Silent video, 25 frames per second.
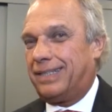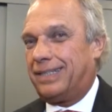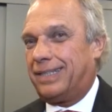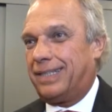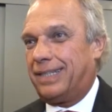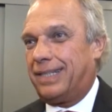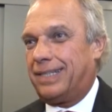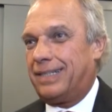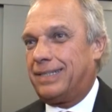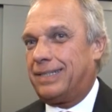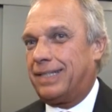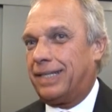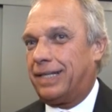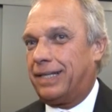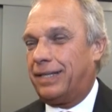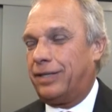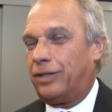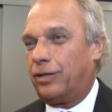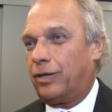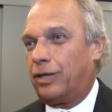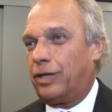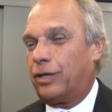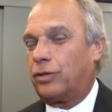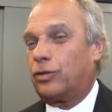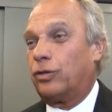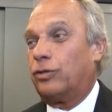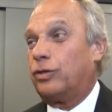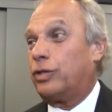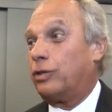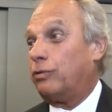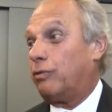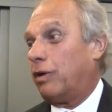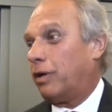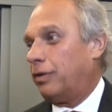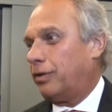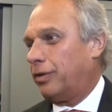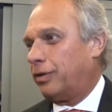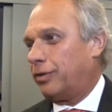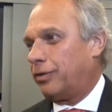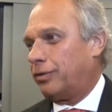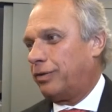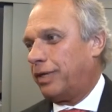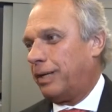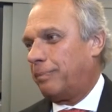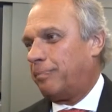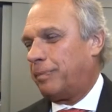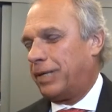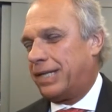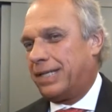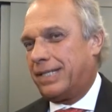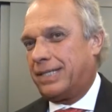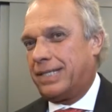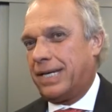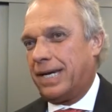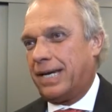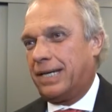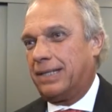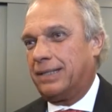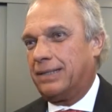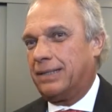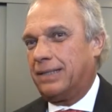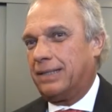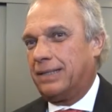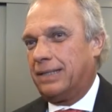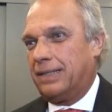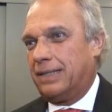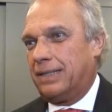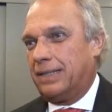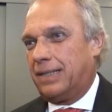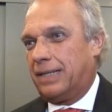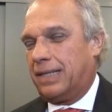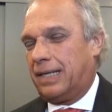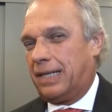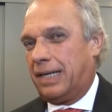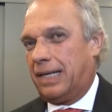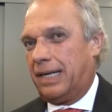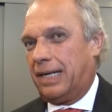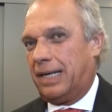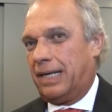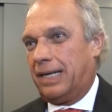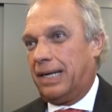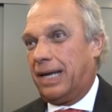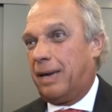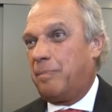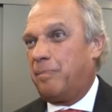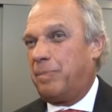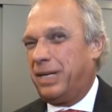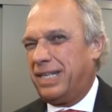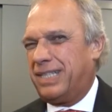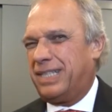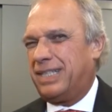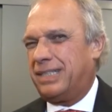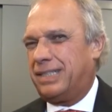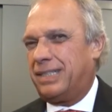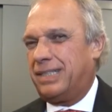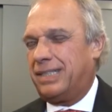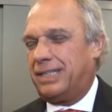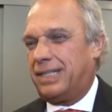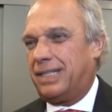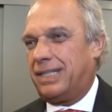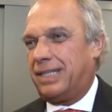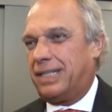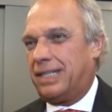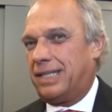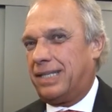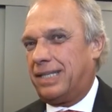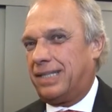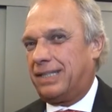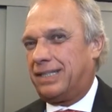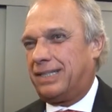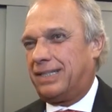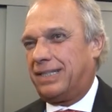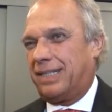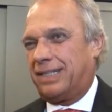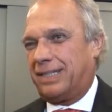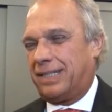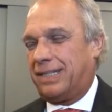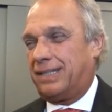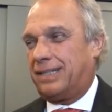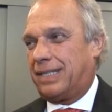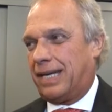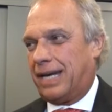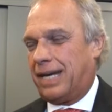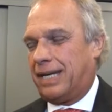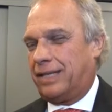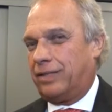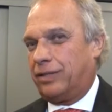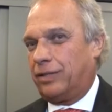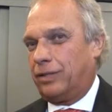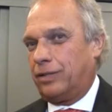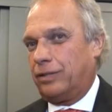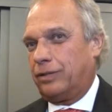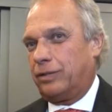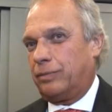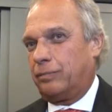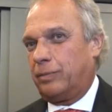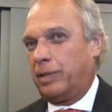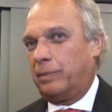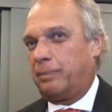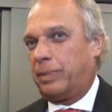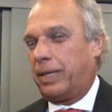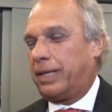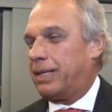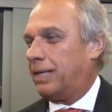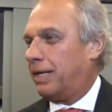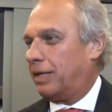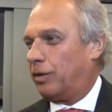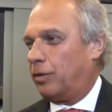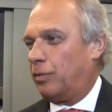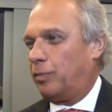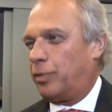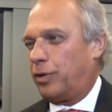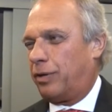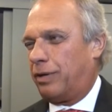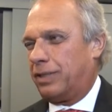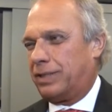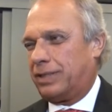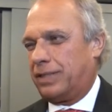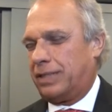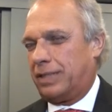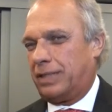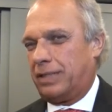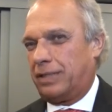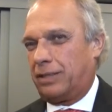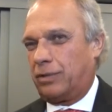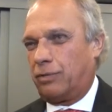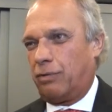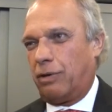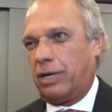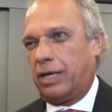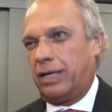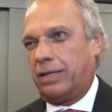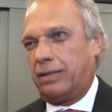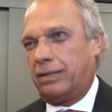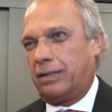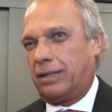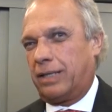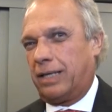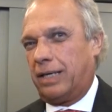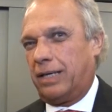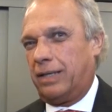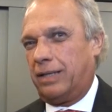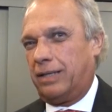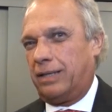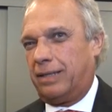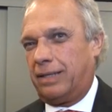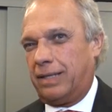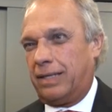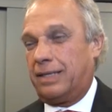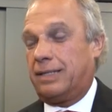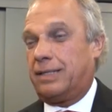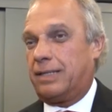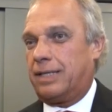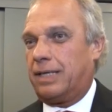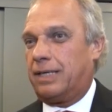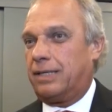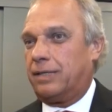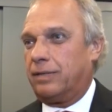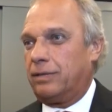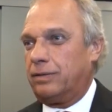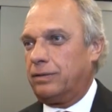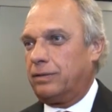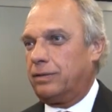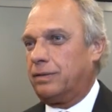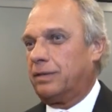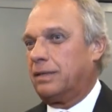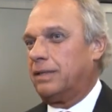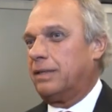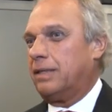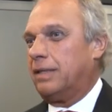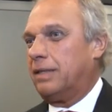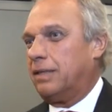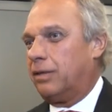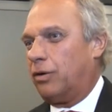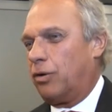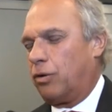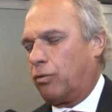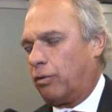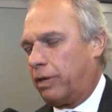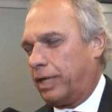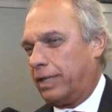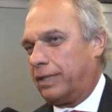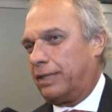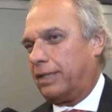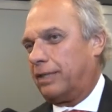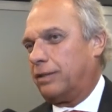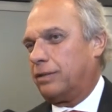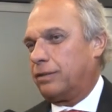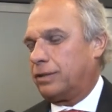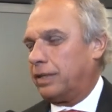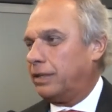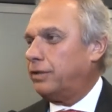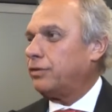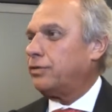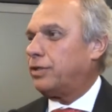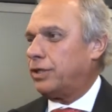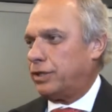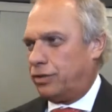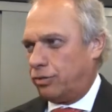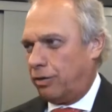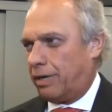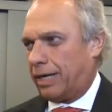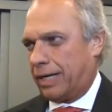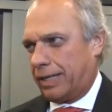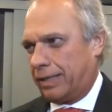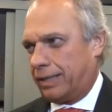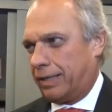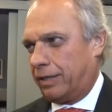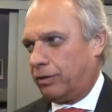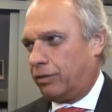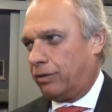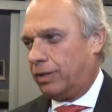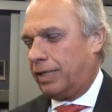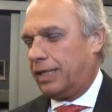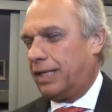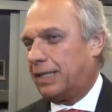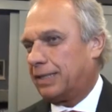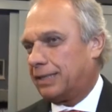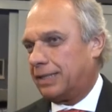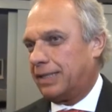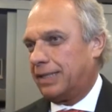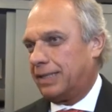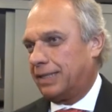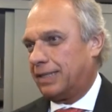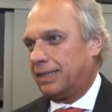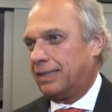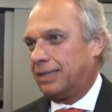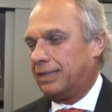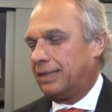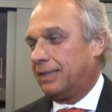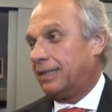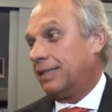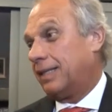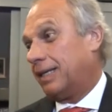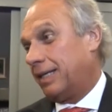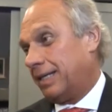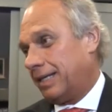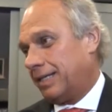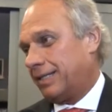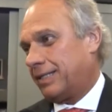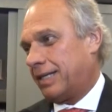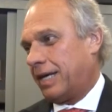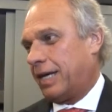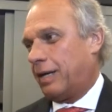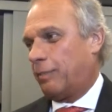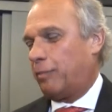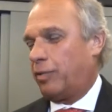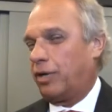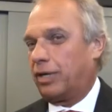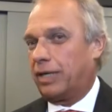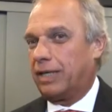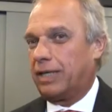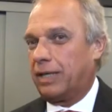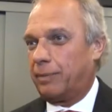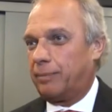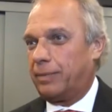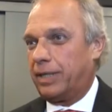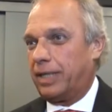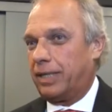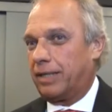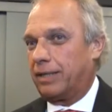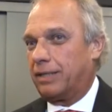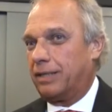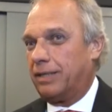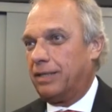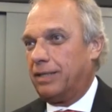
ser el seguidor, el continuador de una empresa que la empresa en sí tiene 70 años, mi padre la compró hace 43 años o 42 años y yo arranqué con él hace, en esa época también.